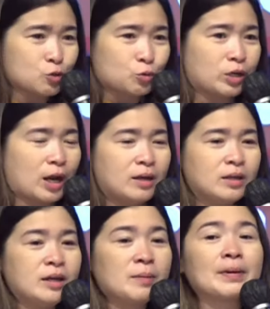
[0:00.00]
surga?
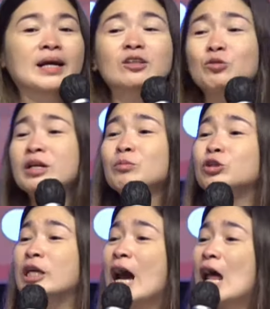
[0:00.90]
Mereka tuh
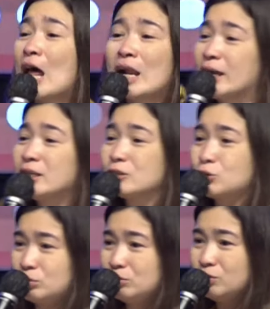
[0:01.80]
ngeributin hal-hal kayak gitu.